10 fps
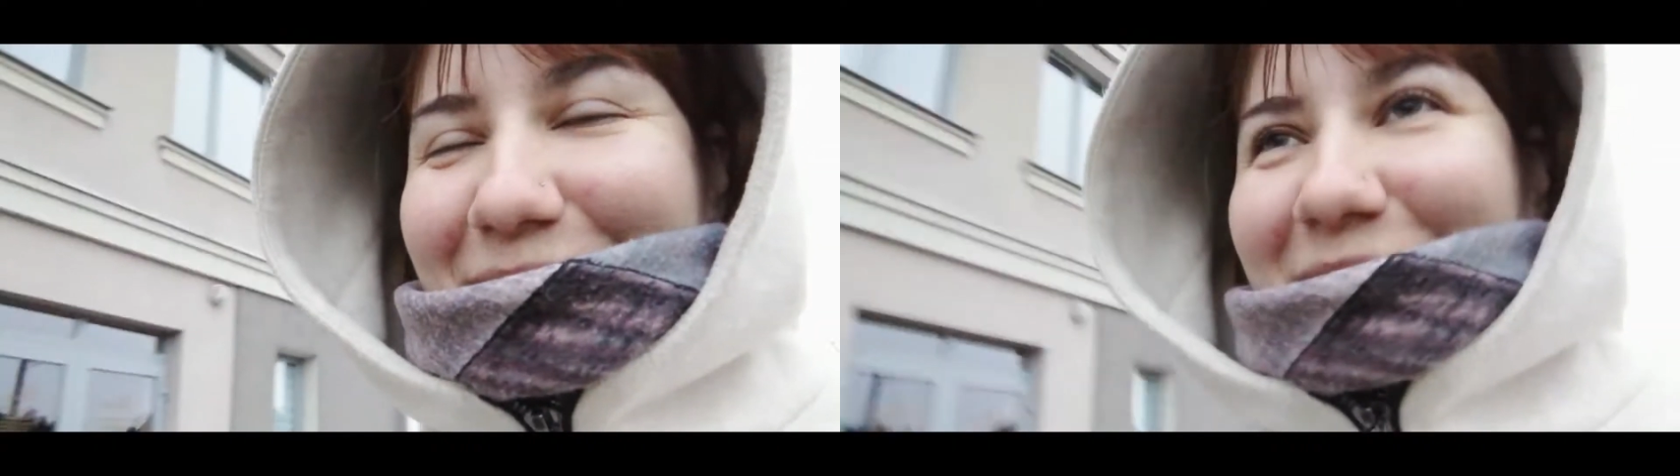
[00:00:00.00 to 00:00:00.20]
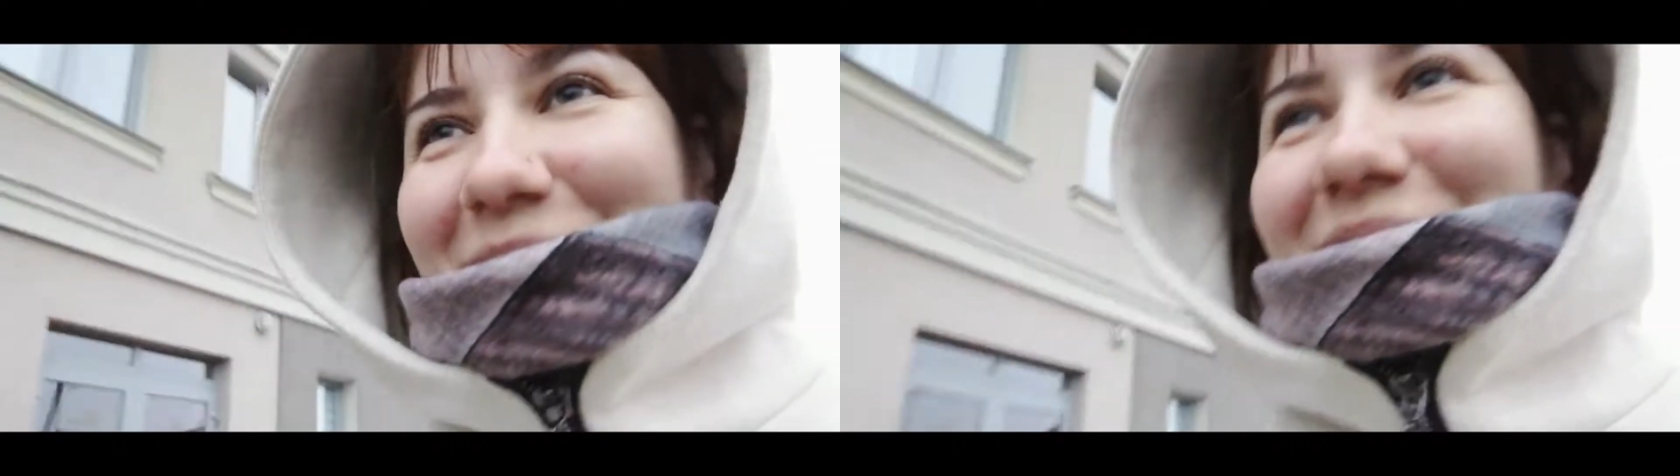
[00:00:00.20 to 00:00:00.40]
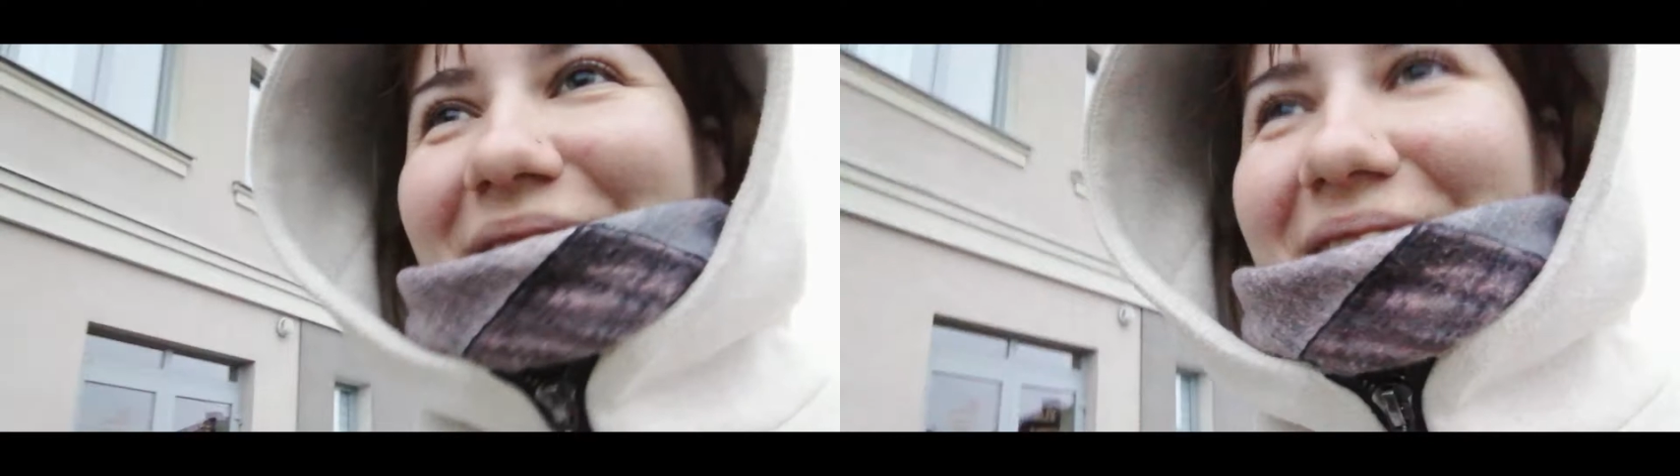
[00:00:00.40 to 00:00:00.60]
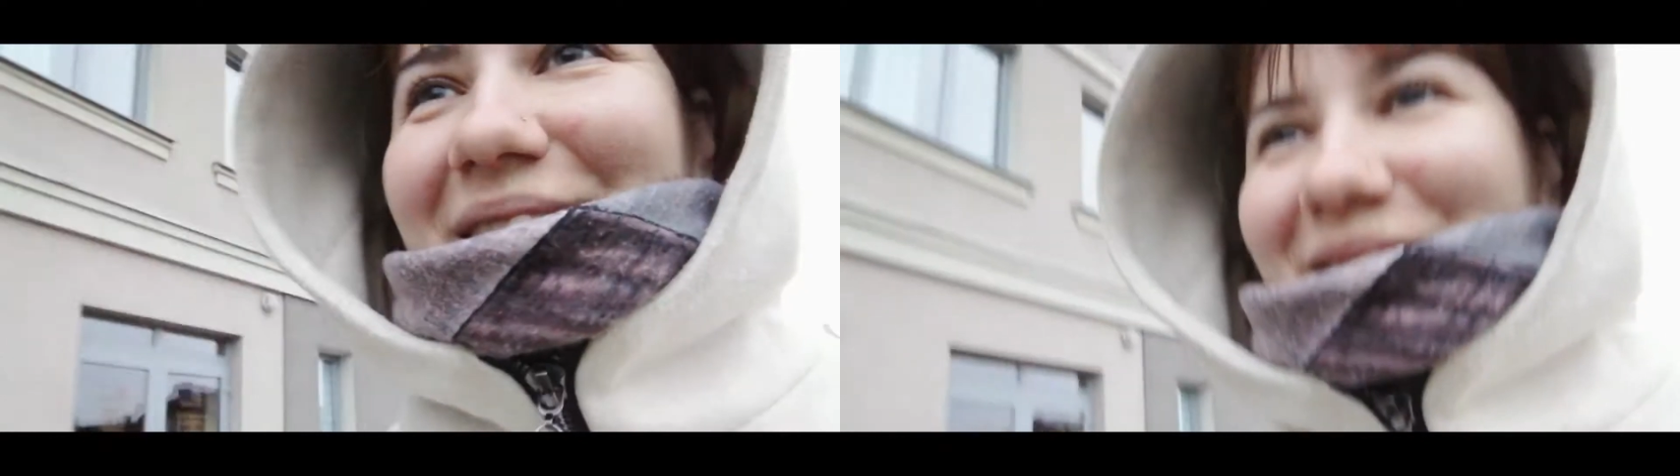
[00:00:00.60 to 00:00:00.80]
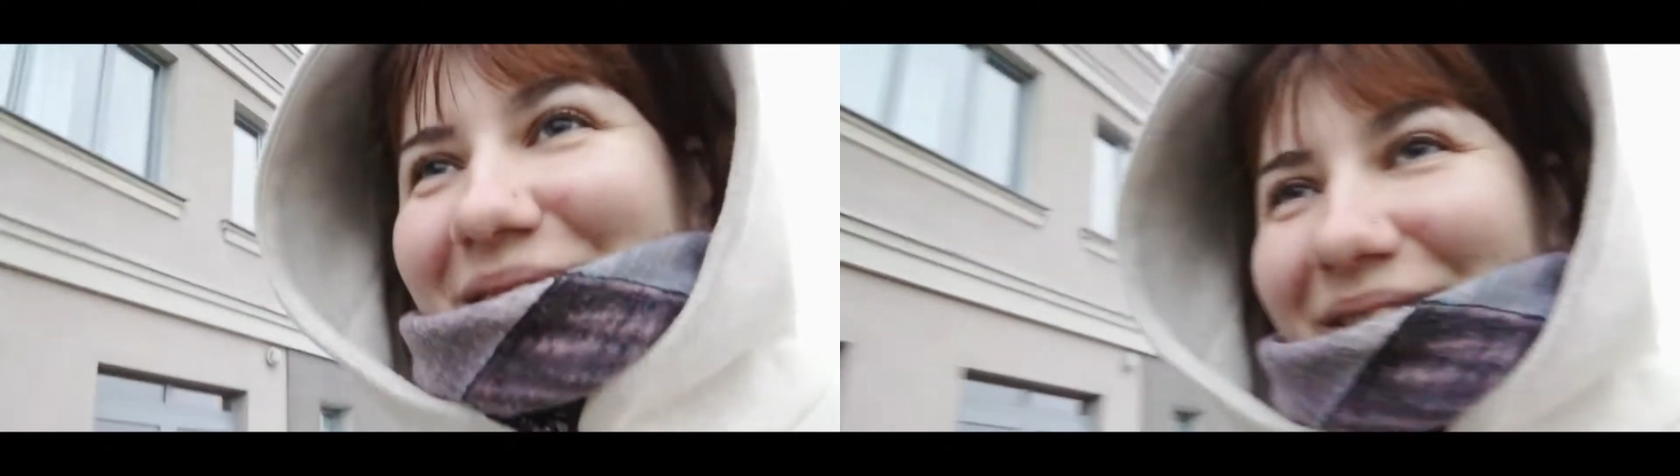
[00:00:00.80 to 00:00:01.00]
Пошел на
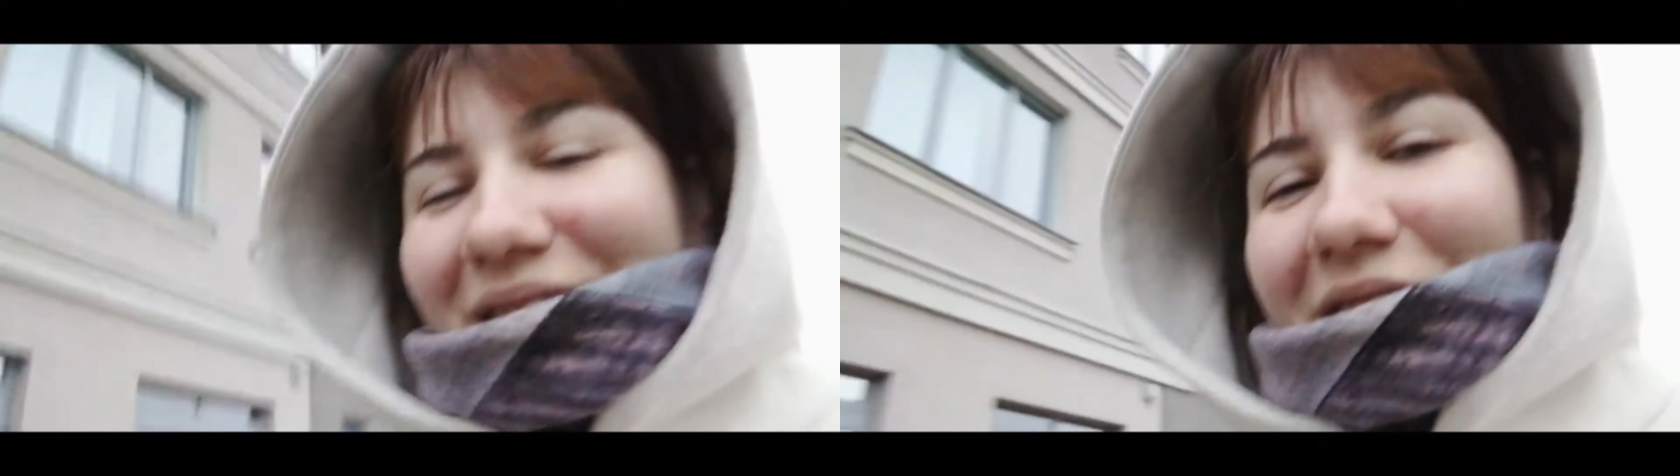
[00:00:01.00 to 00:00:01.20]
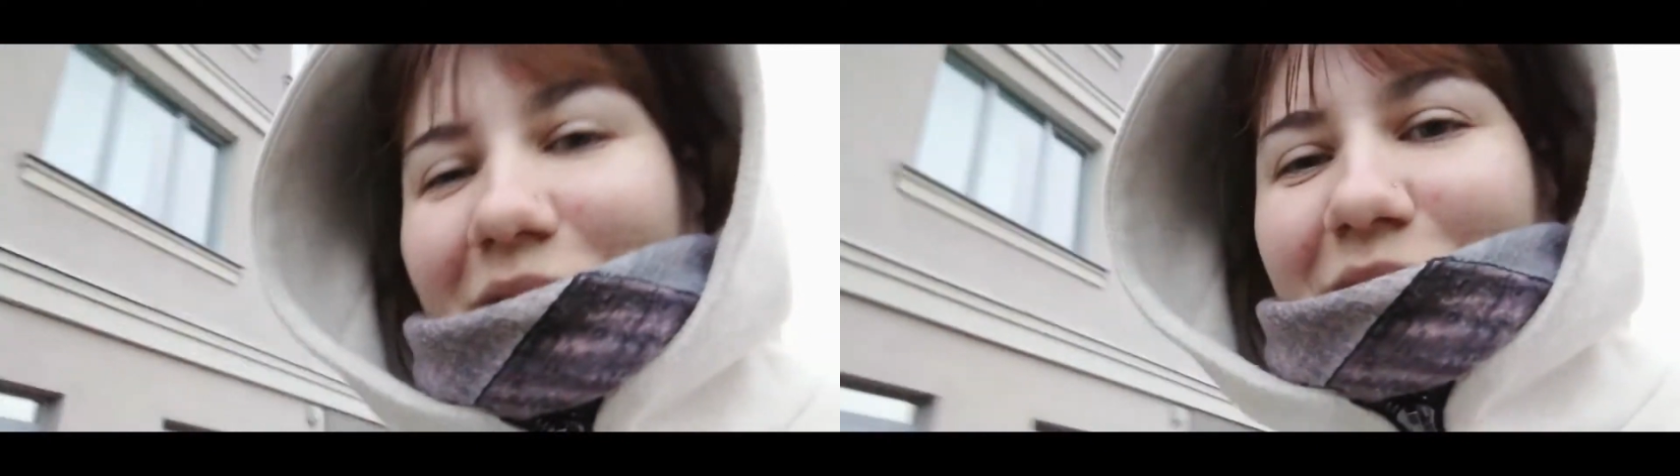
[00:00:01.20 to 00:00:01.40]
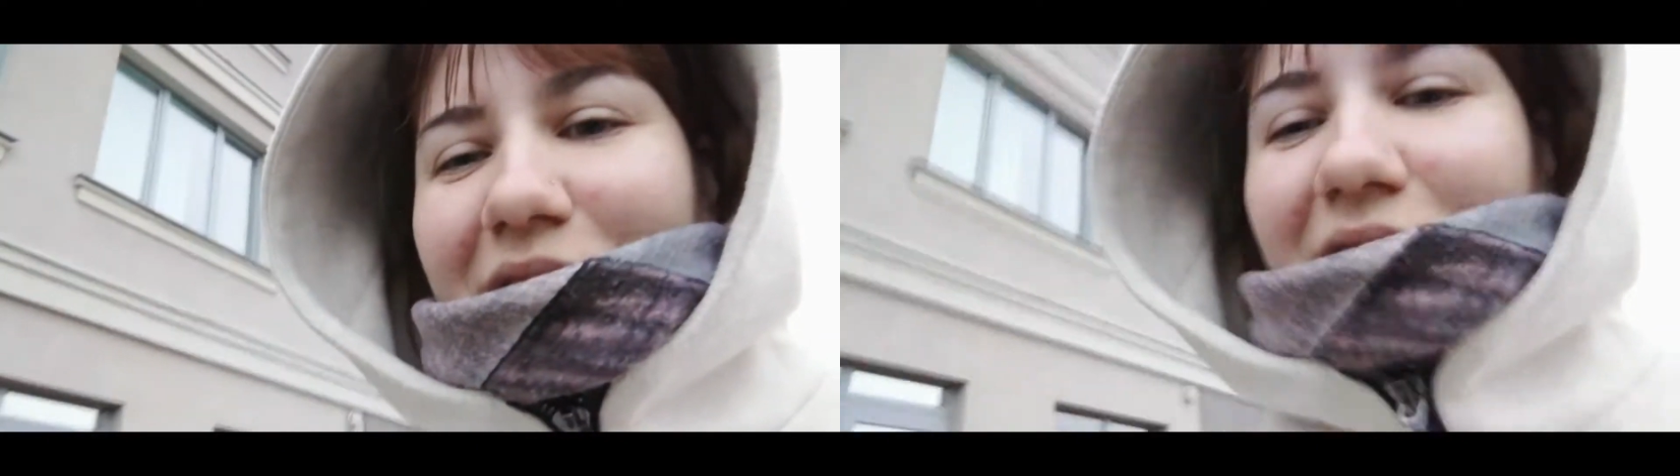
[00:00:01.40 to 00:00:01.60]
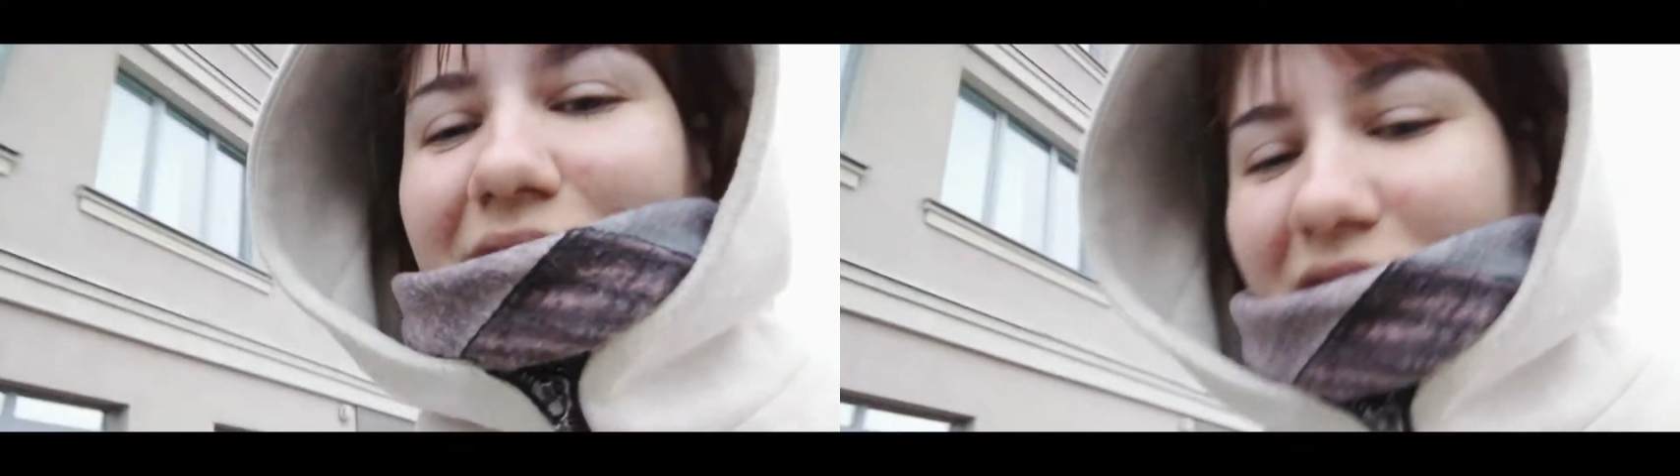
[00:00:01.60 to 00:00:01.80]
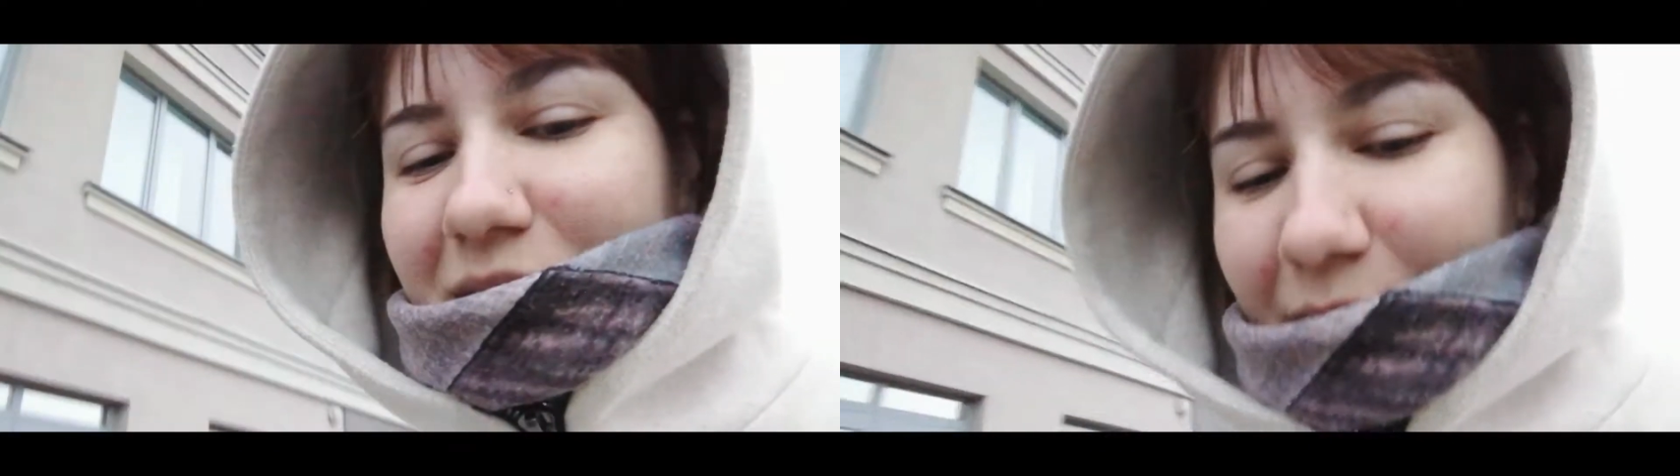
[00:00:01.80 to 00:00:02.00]
наготовил. А он до
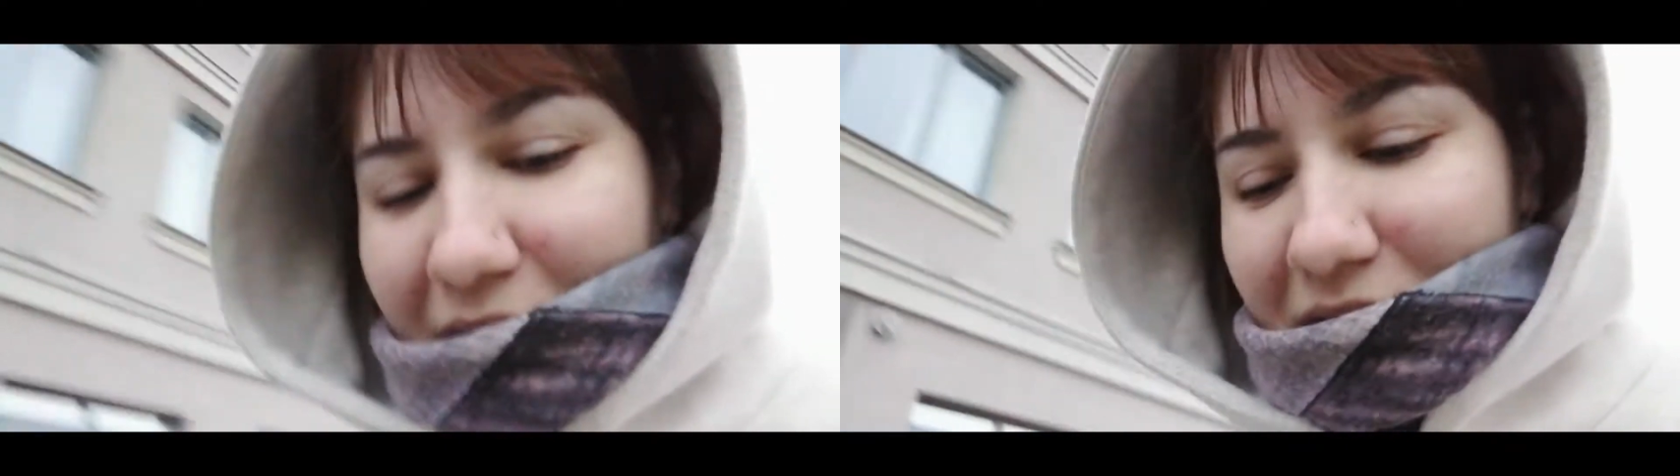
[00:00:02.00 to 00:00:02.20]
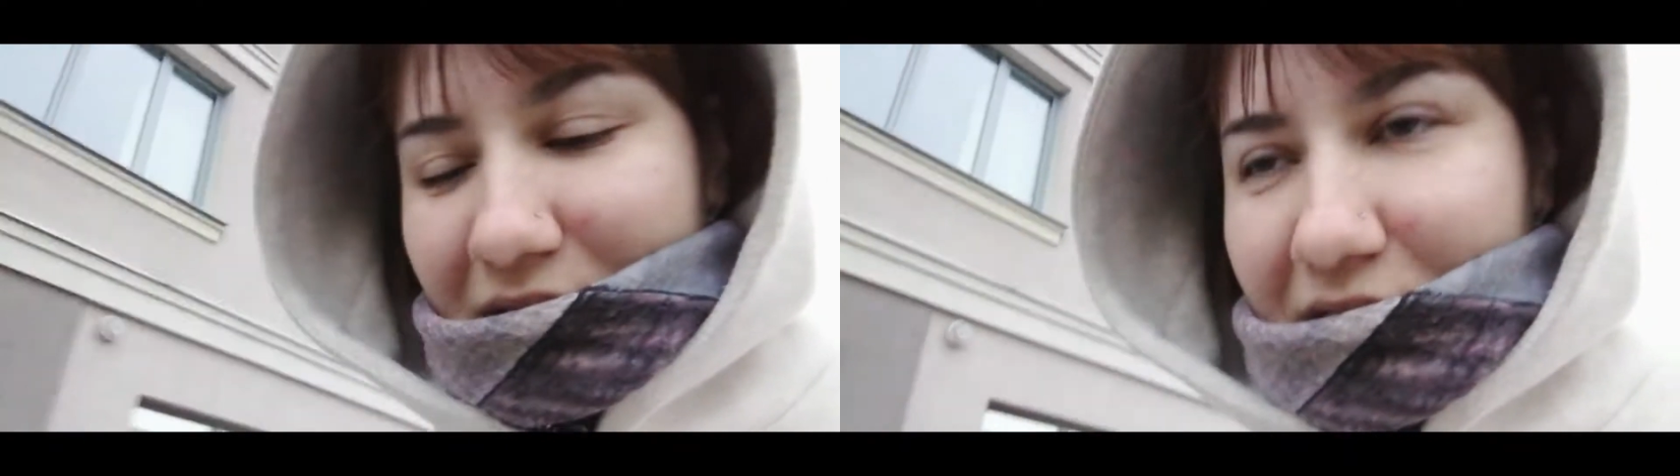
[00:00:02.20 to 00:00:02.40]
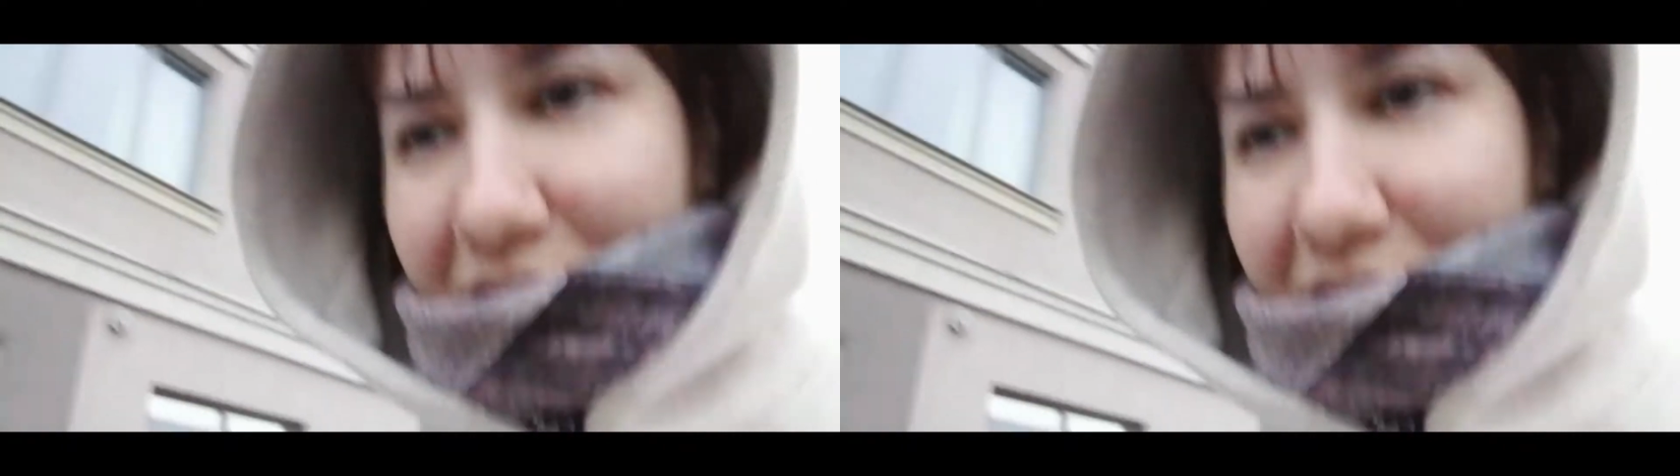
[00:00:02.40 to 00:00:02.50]
этого спал.